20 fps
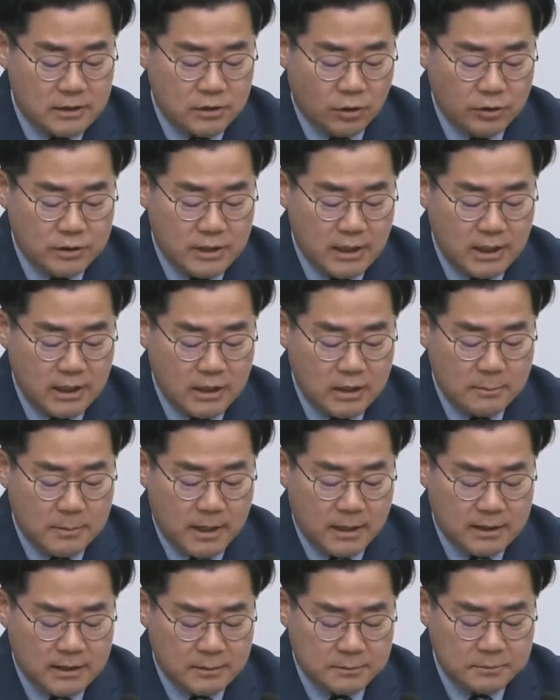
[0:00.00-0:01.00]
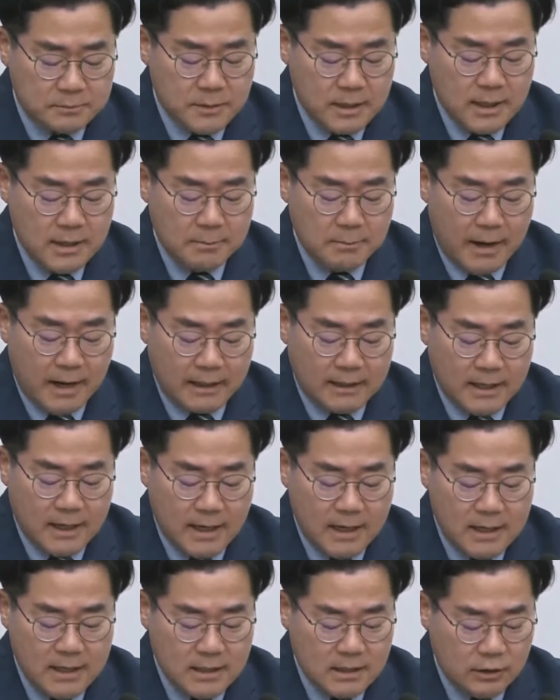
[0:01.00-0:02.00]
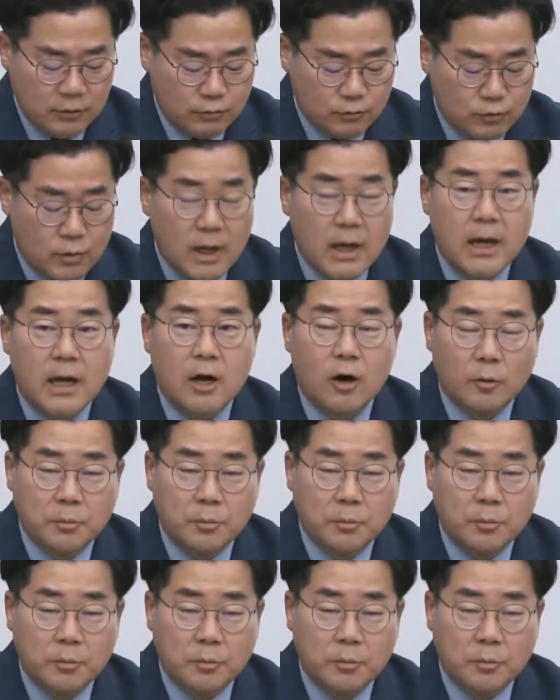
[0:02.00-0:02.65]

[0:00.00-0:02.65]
정책이니만큼 마다할 이유가